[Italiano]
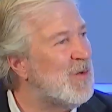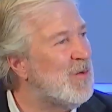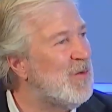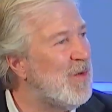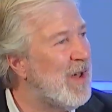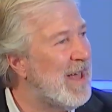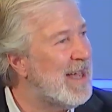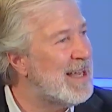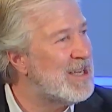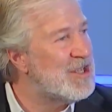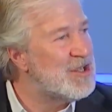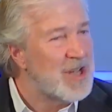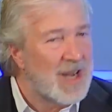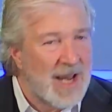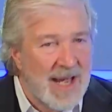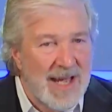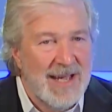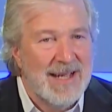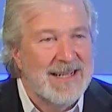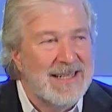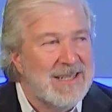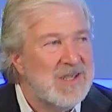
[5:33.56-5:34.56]

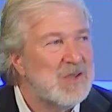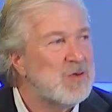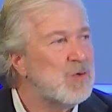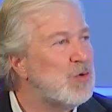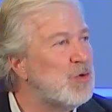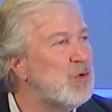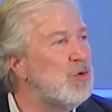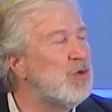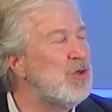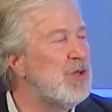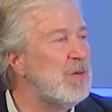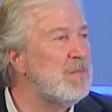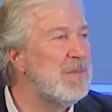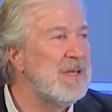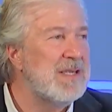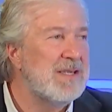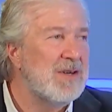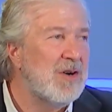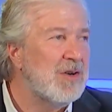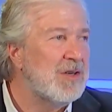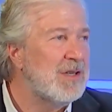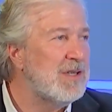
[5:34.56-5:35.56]
convergere su tutti i
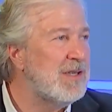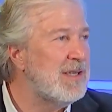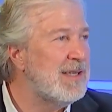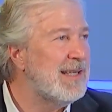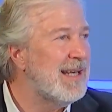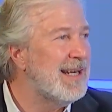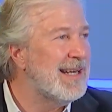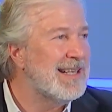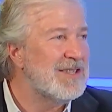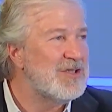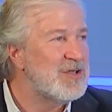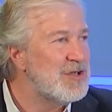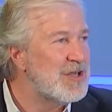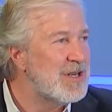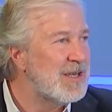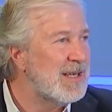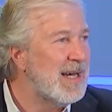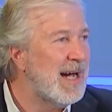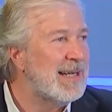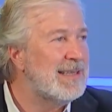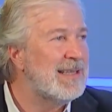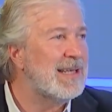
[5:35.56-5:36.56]
bisogni della
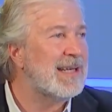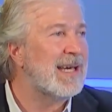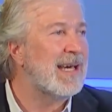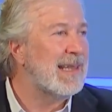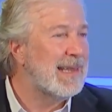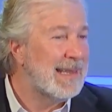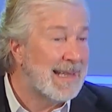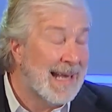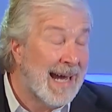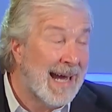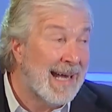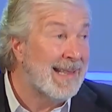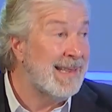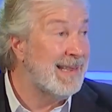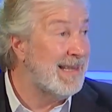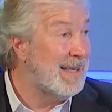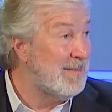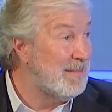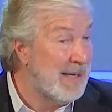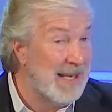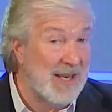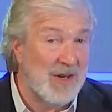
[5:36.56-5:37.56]
giornata che
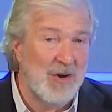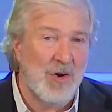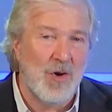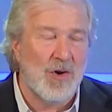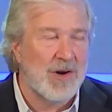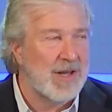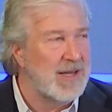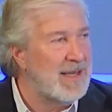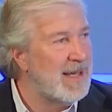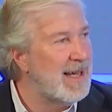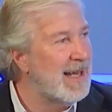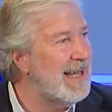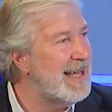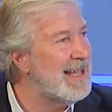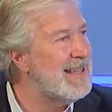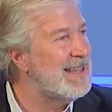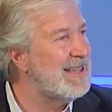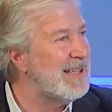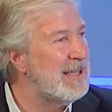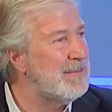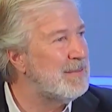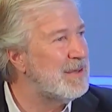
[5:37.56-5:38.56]
tanti milioni di
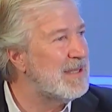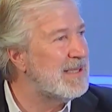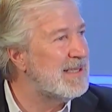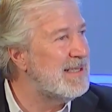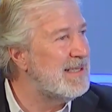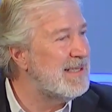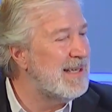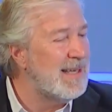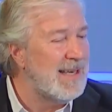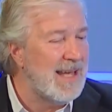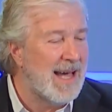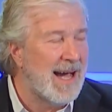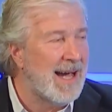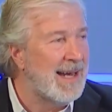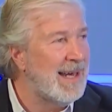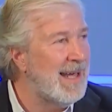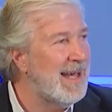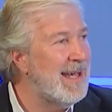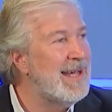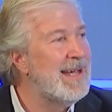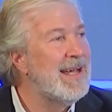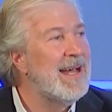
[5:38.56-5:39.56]
clienti di poste
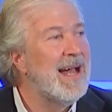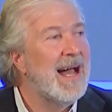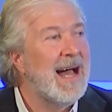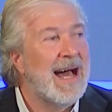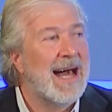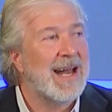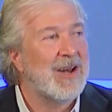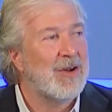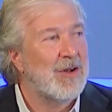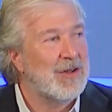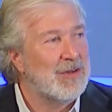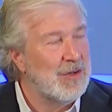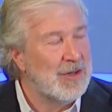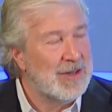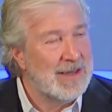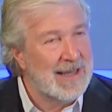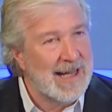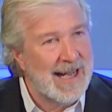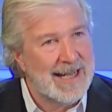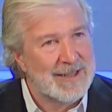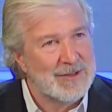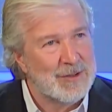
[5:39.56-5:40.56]
italiane hanno
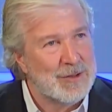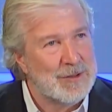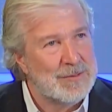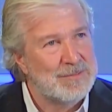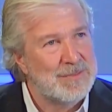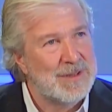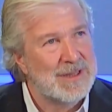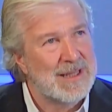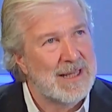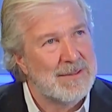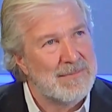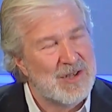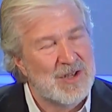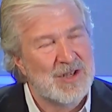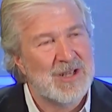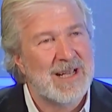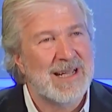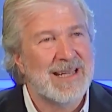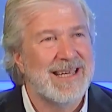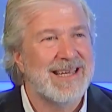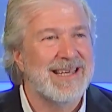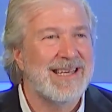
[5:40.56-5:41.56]
adottato, perché
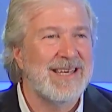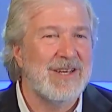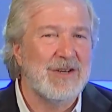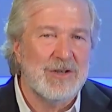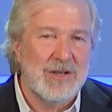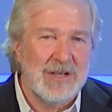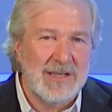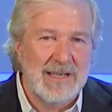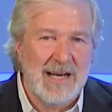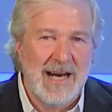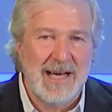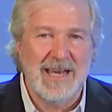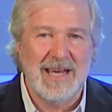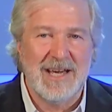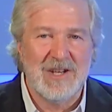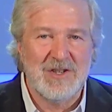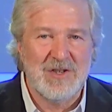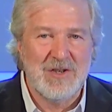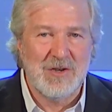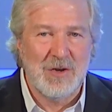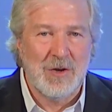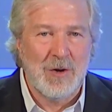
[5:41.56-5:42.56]
bisogna anche ricordare
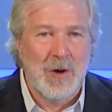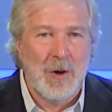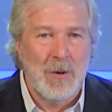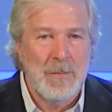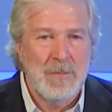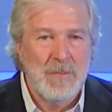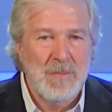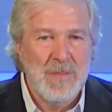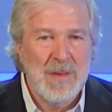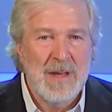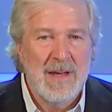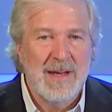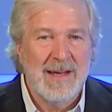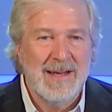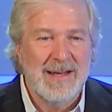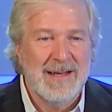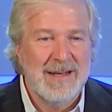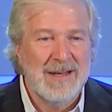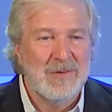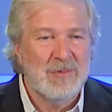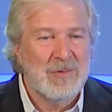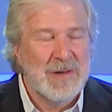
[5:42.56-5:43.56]
che ci sono
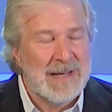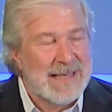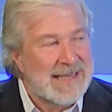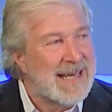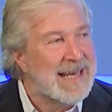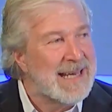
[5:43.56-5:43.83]
eh, una